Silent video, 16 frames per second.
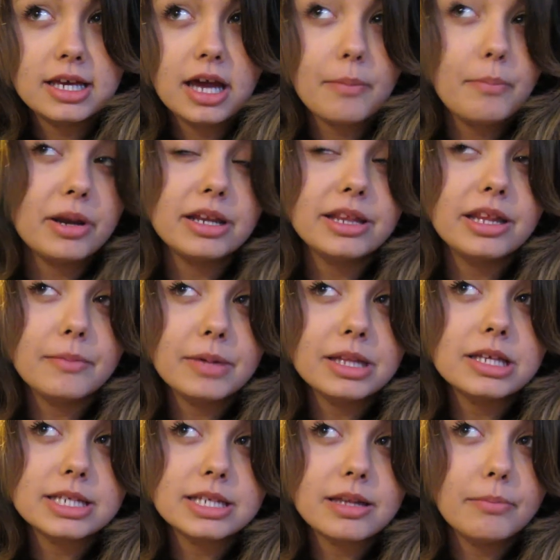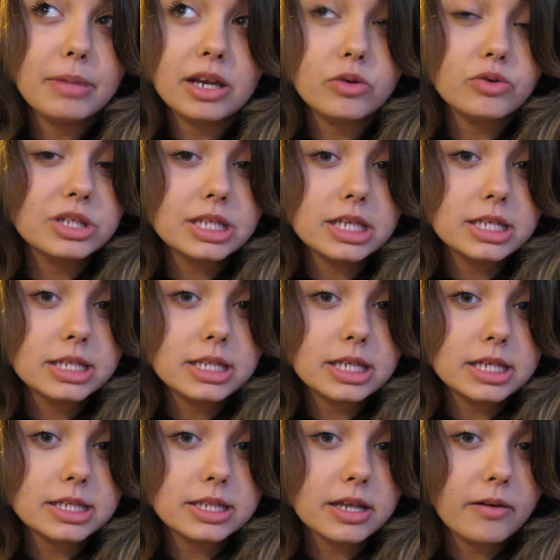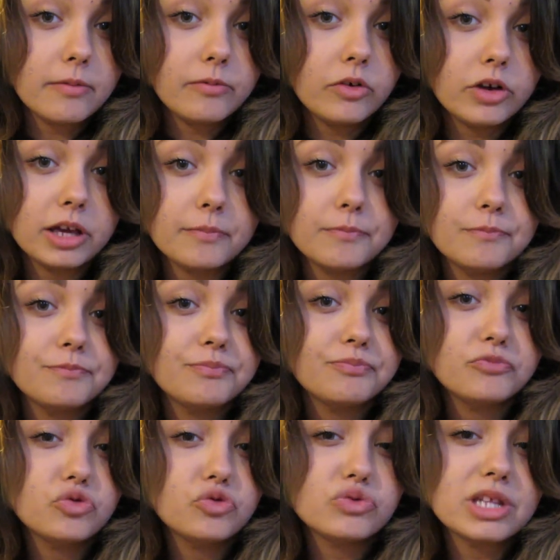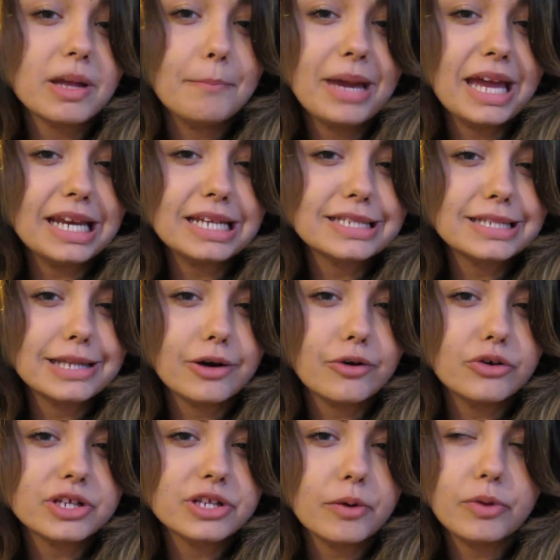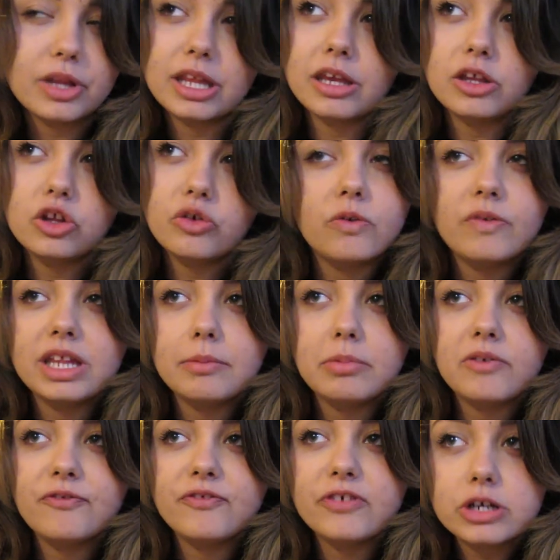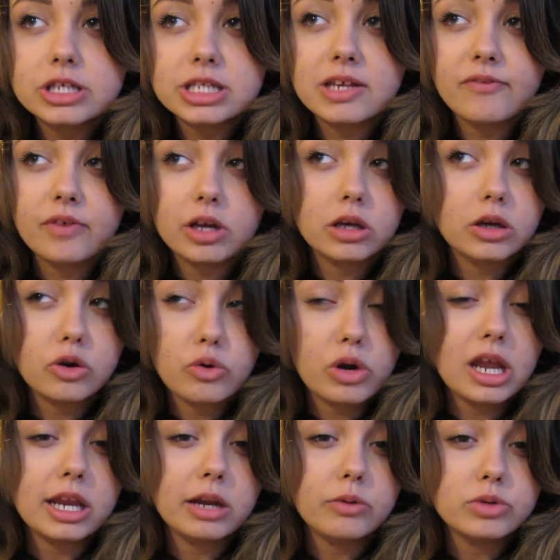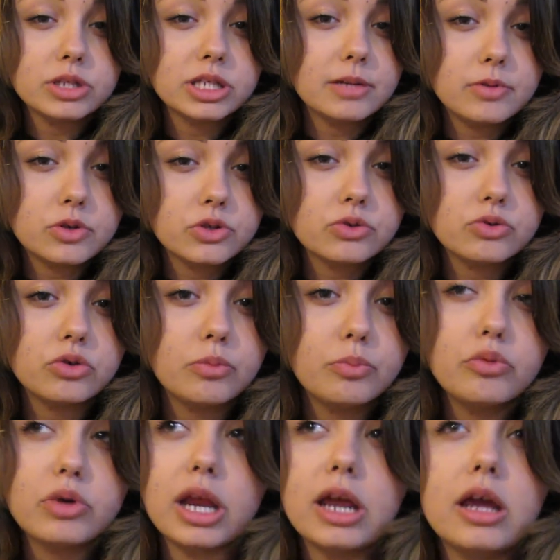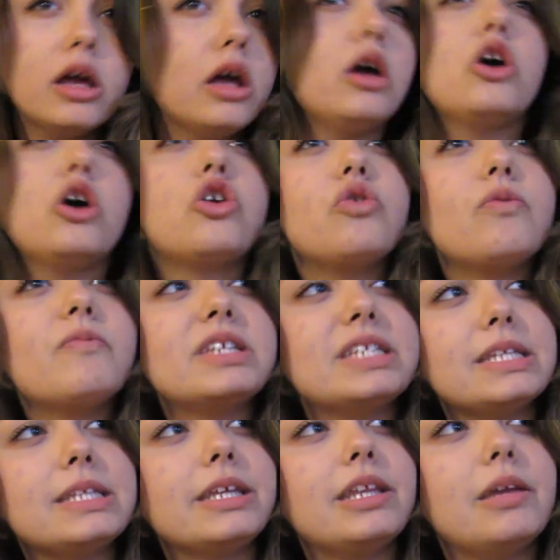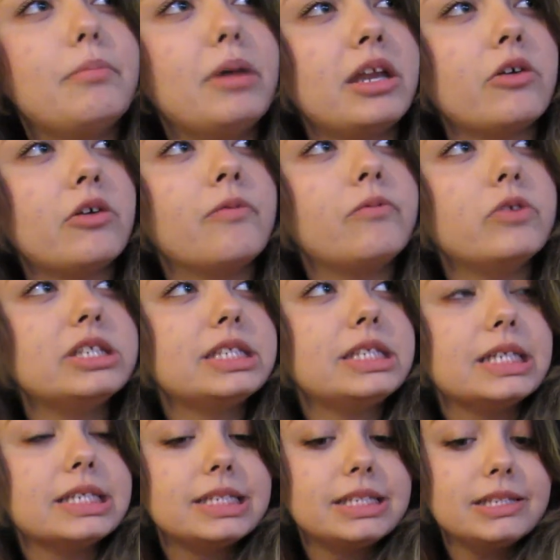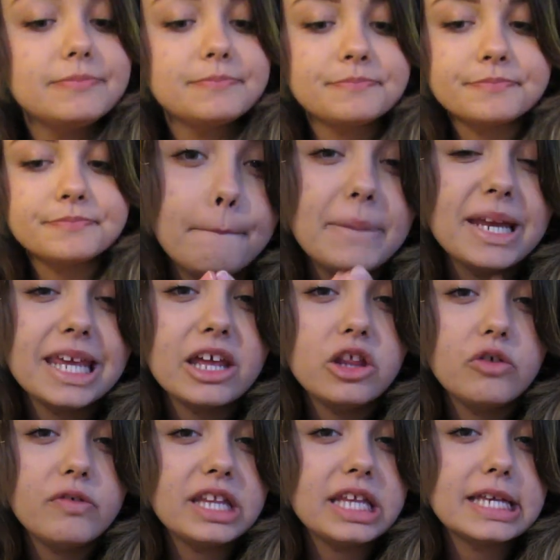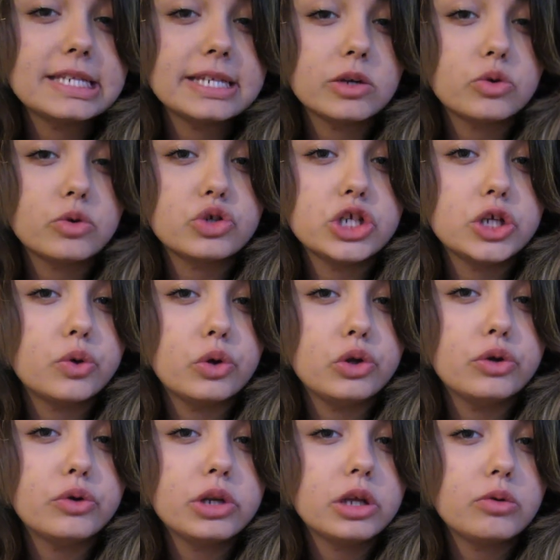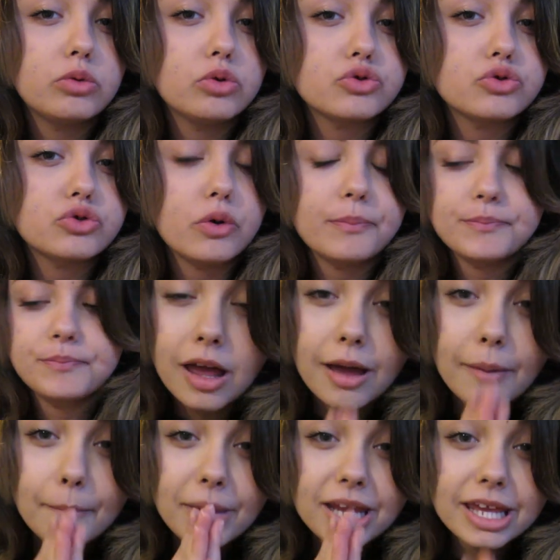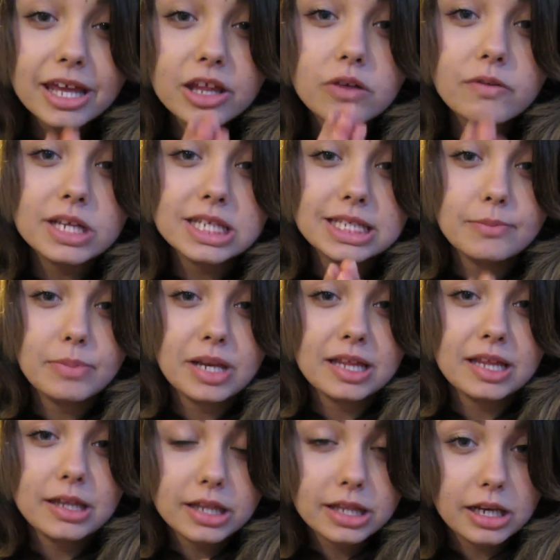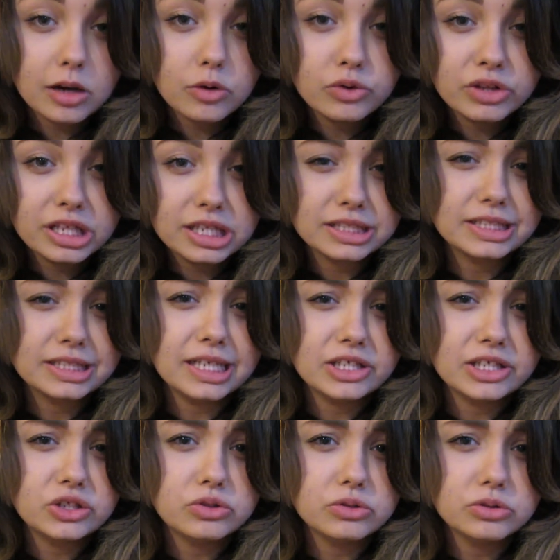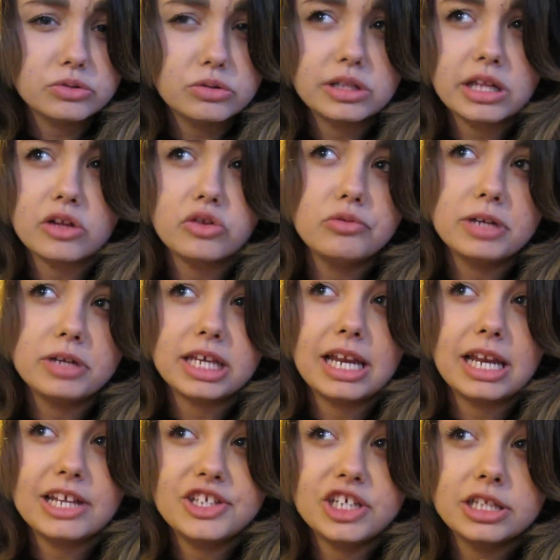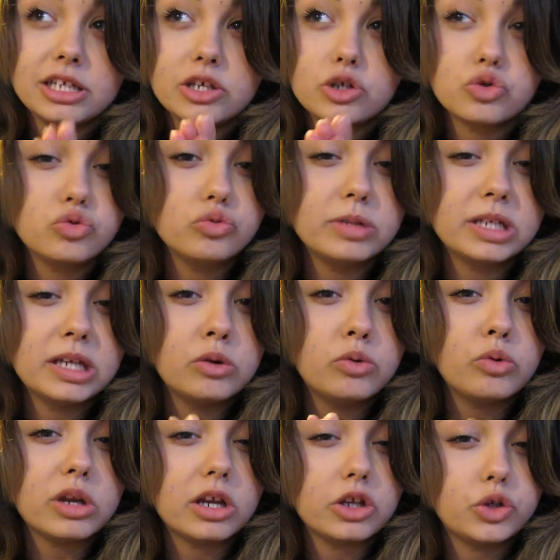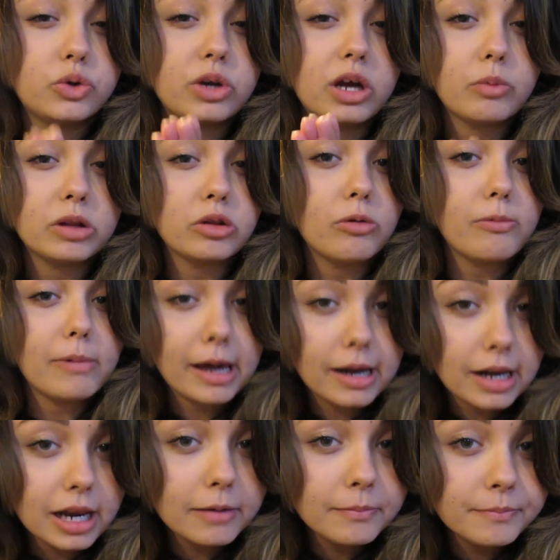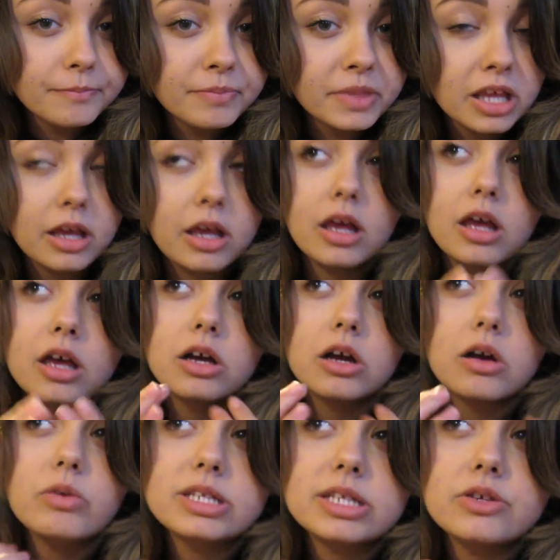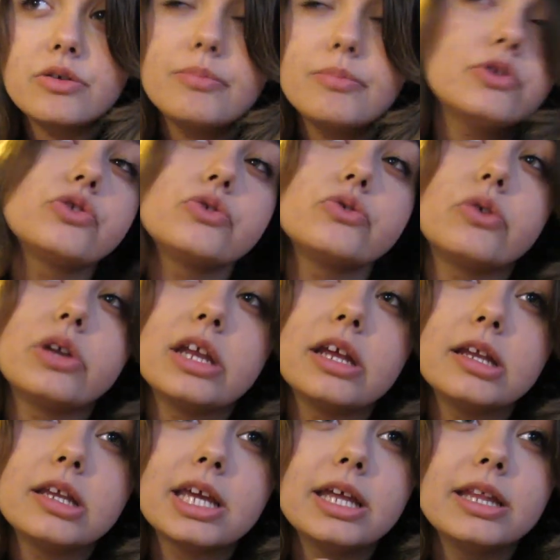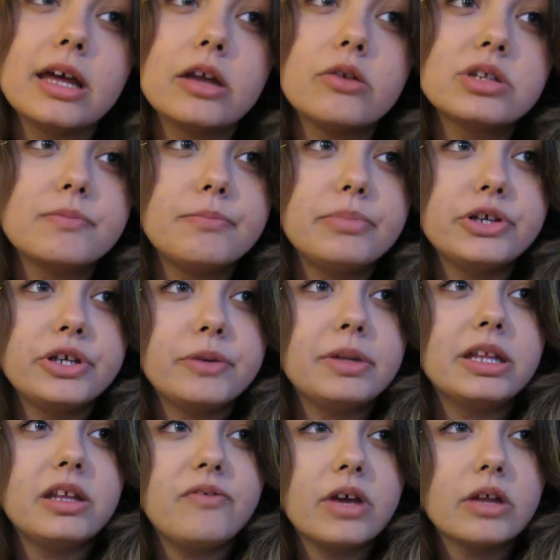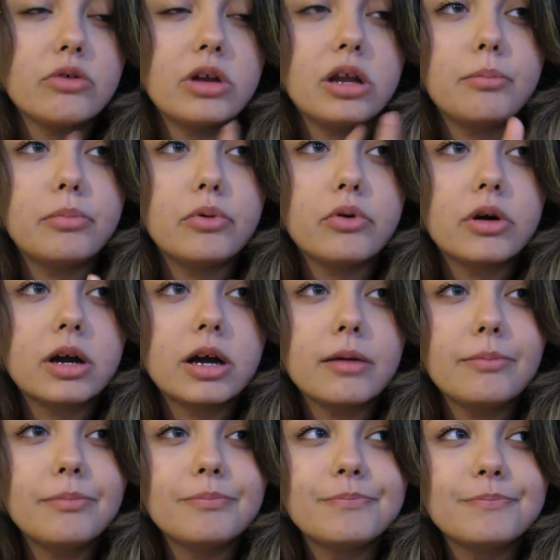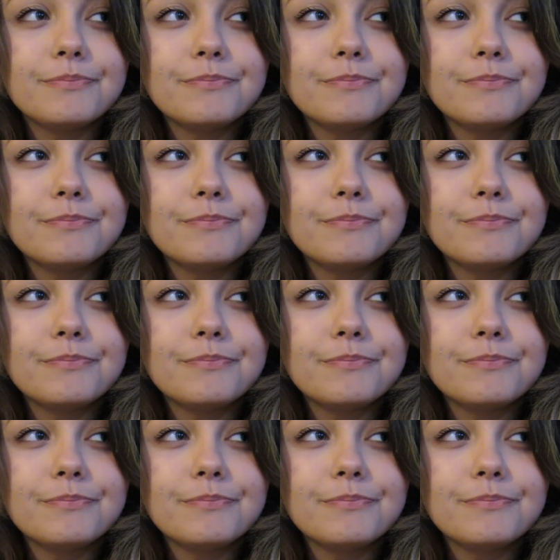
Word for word: apparentemente sta bene con se stessa e voi non sta bene sta cosa, quindi dovete per forza far crollare queste persone oppure non vi sentite bene con voi stessi. Perché dovete essere così coglioni non lo so. Perché dovresti prendertela con te stesso soltanto perché la gente è stupida e non ragiona quando parla? Queste sono persone che danno semplicemente fiato alla bocca